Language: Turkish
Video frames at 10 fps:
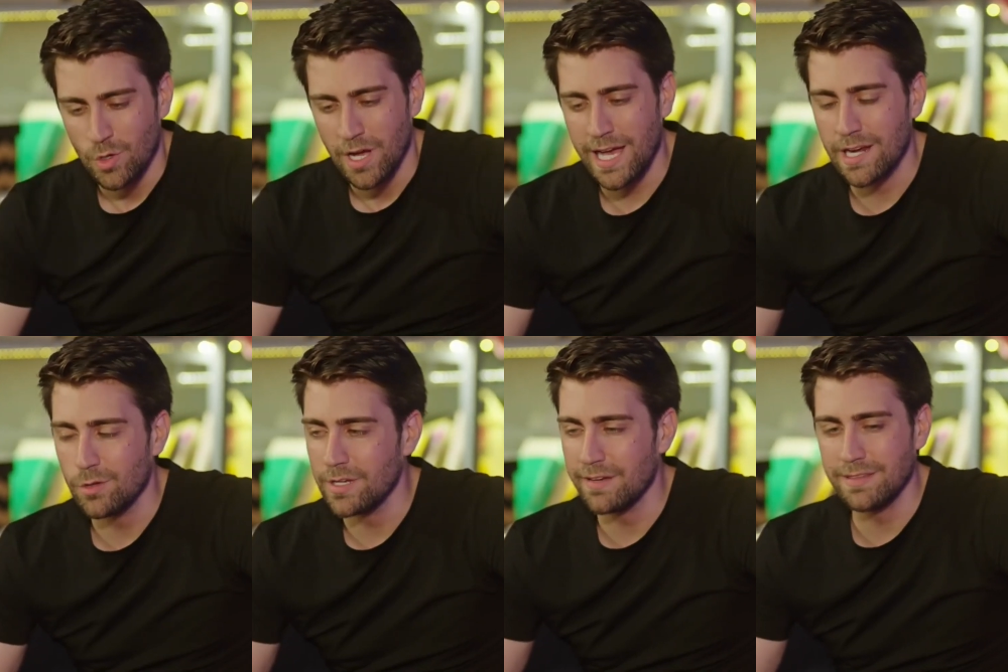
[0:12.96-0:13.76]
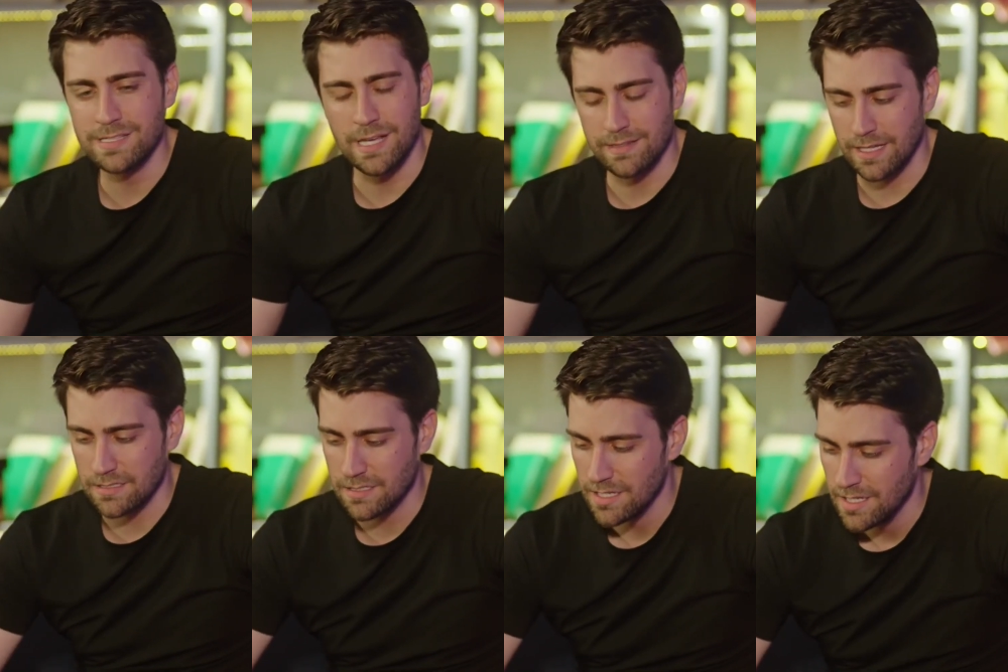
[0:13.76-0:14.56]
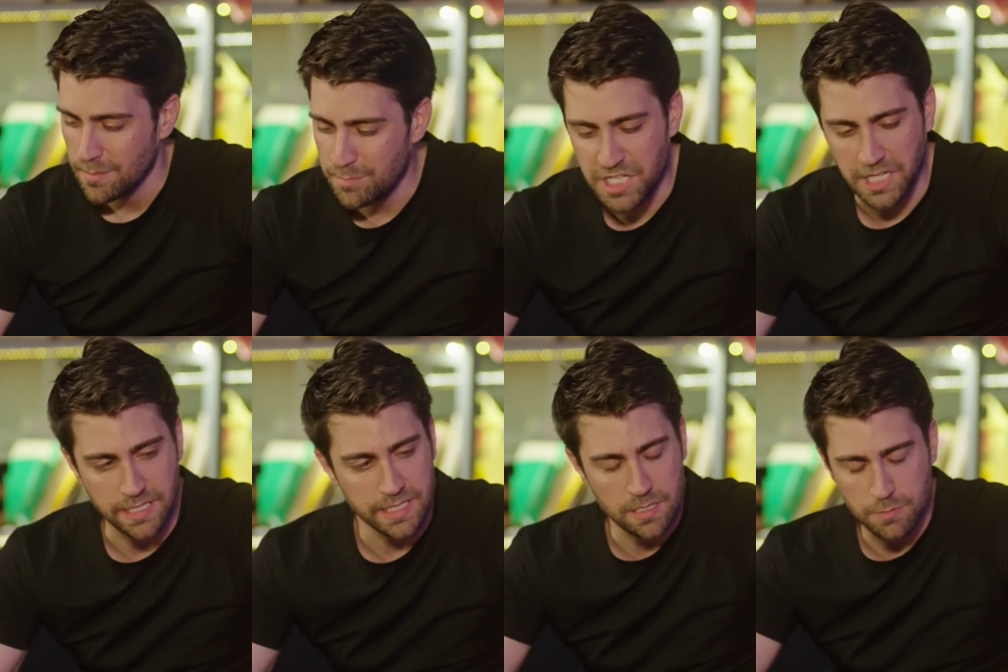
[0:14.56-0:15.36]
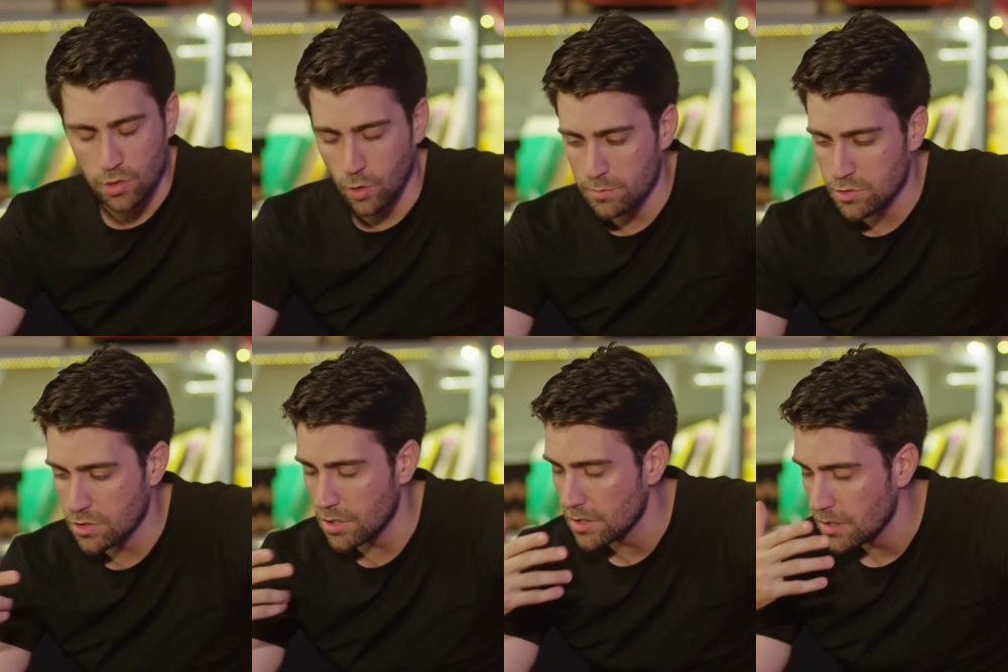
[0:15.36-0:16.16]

Bu her gün evde zaten. Bir şekilde girmiş koymuş.